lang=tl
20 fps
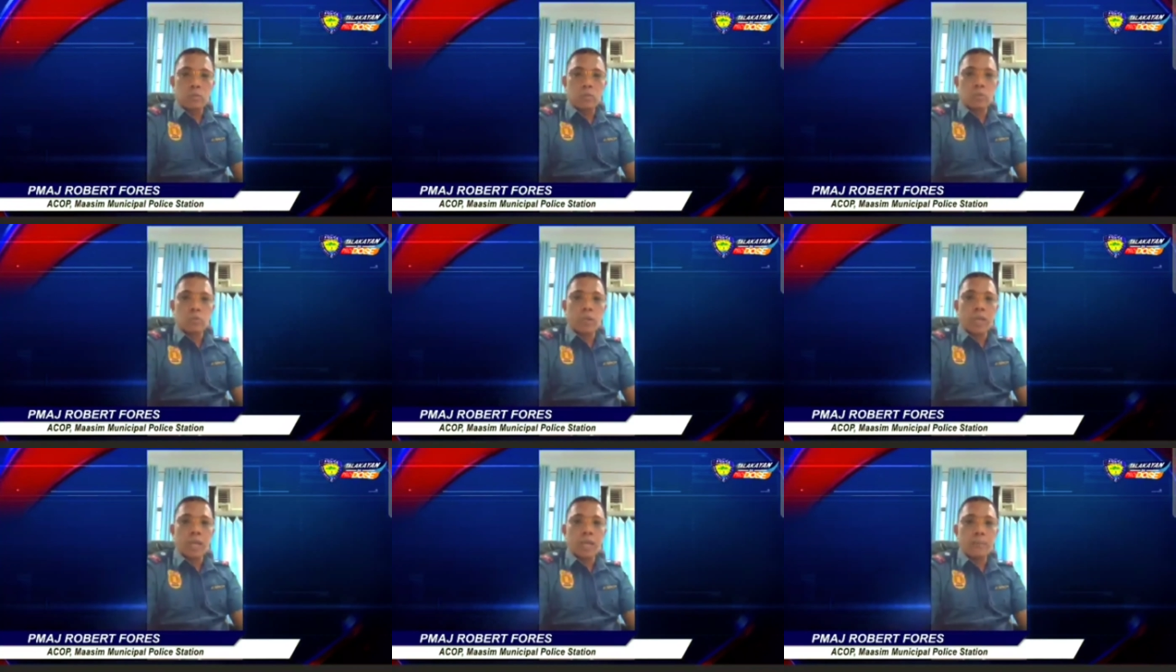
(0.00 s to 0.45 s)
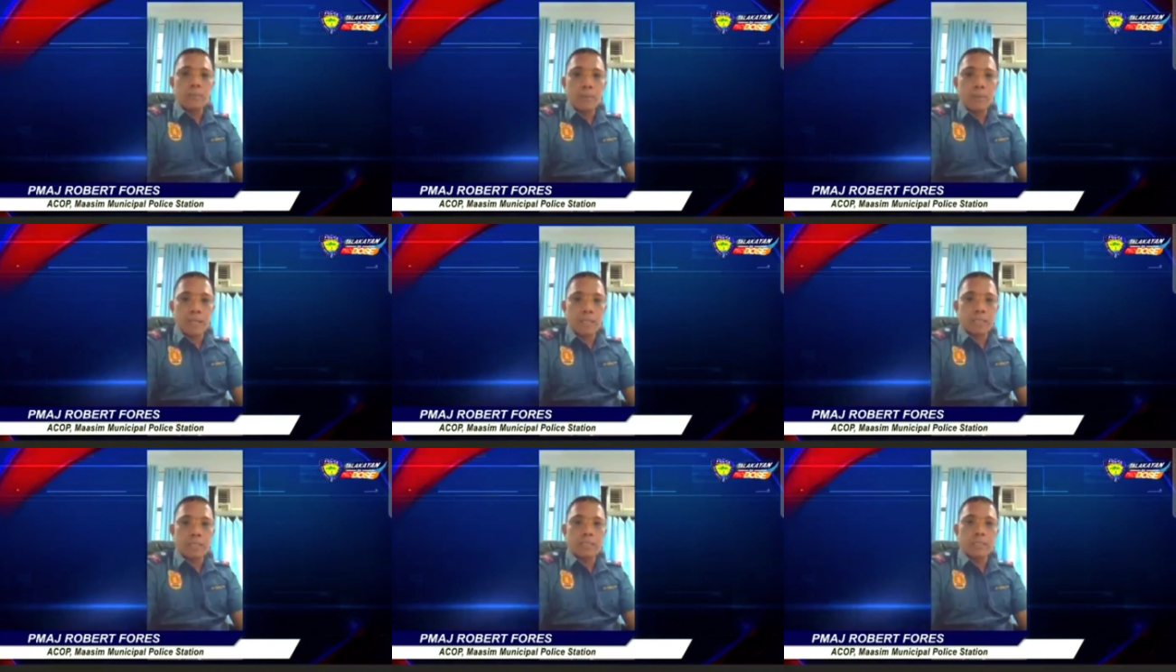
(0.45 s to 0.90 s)
to help
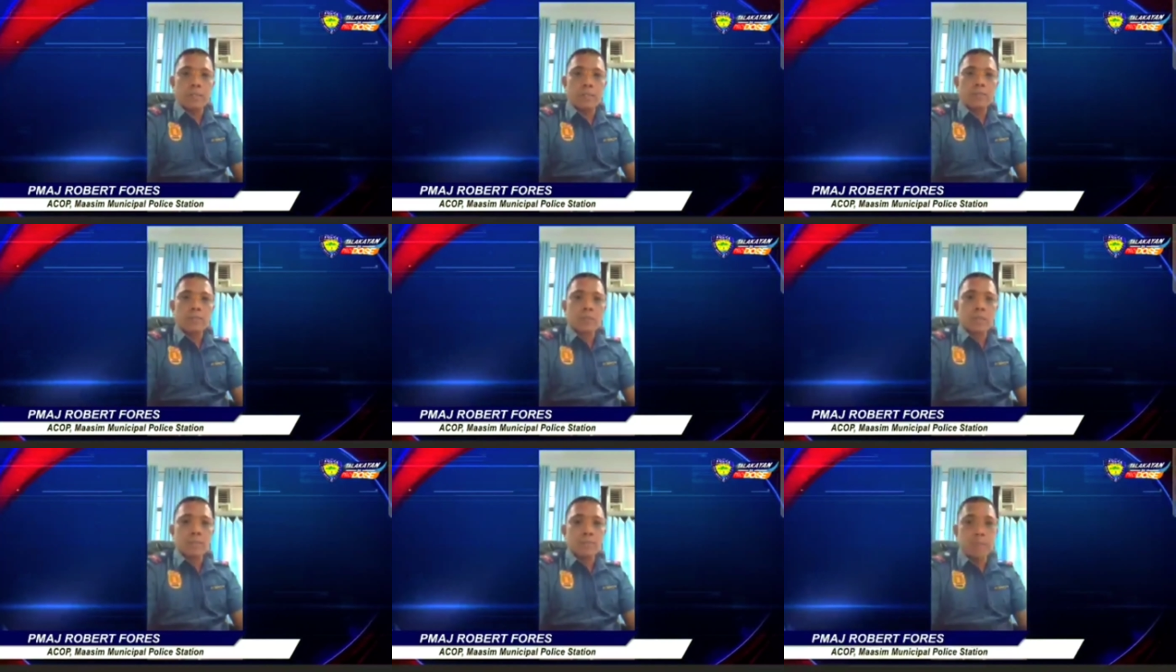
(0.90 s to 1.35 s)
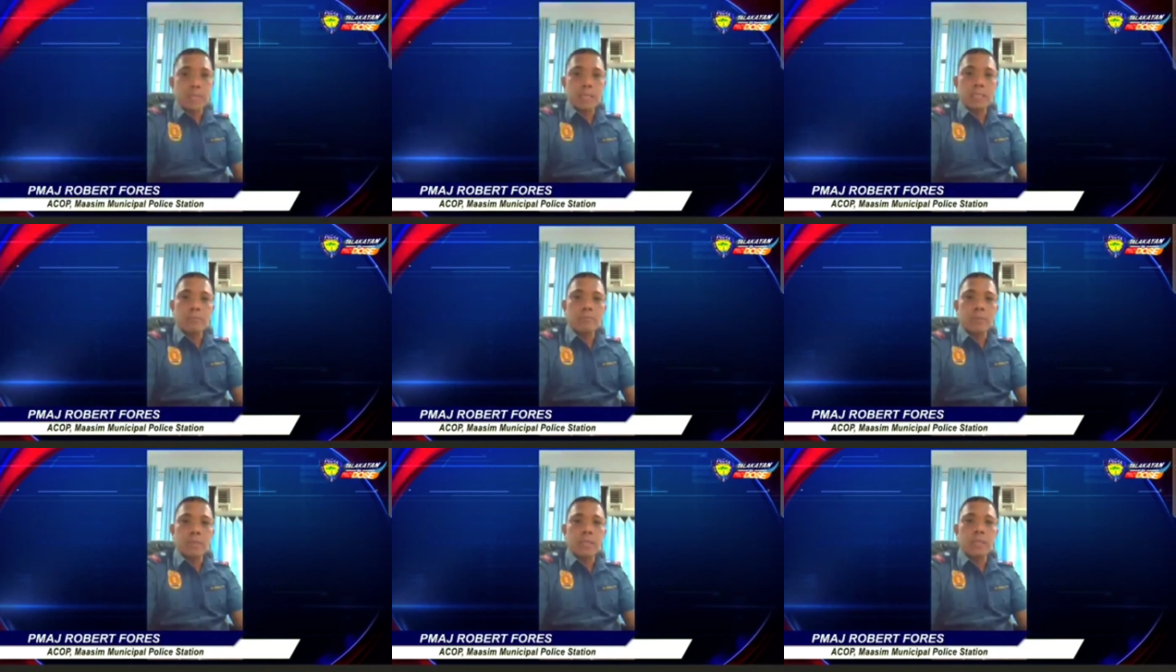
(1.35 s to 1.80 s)
us, the
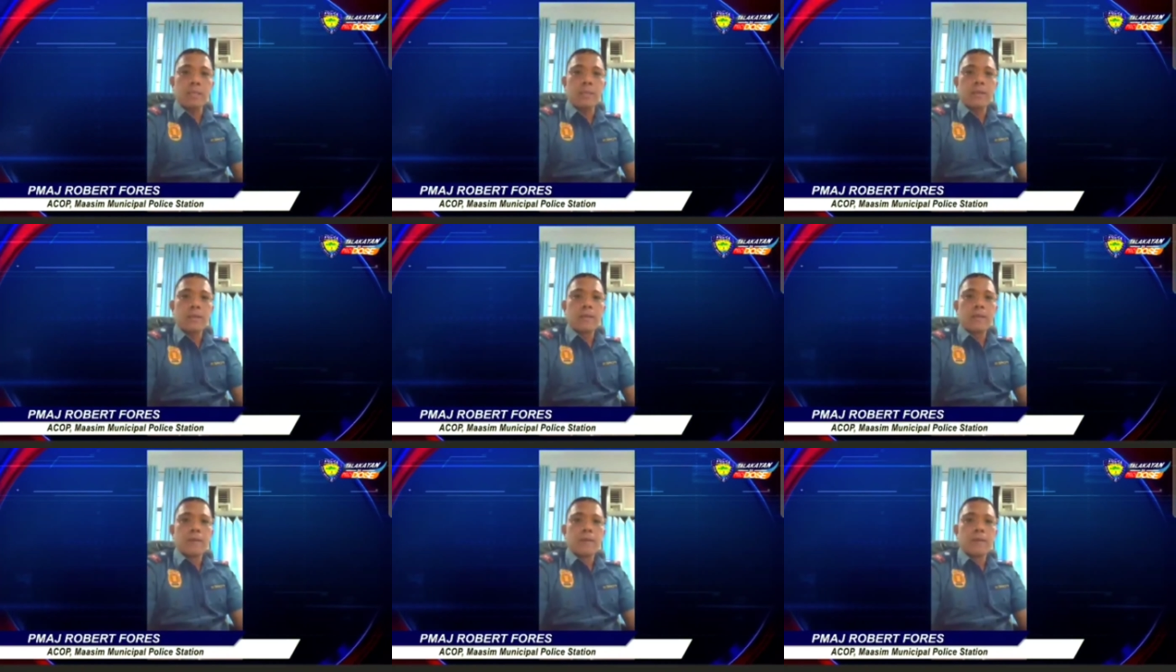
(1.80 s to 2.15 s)
PNP,